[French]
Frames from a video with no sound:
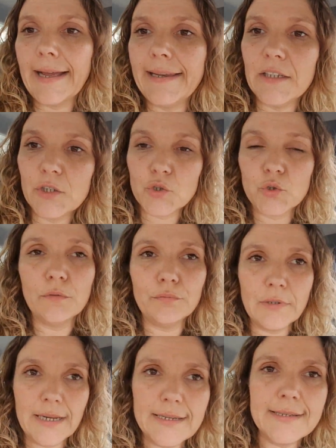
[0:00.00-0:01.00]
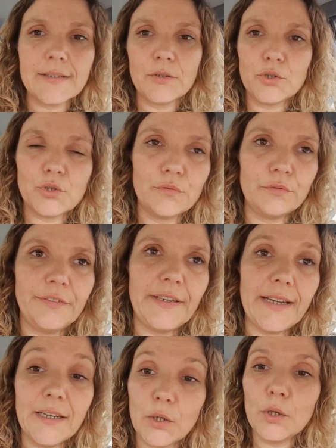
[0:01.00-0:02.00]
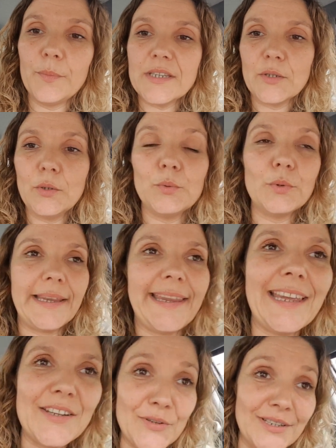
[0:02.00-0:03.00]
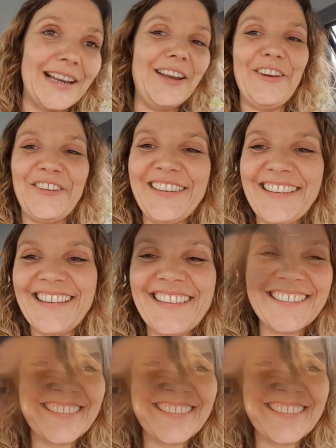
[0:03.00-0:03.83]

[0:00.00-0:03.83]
Allez, je vous laisse. Je vous fais un gros bisou et à tout à l'heure.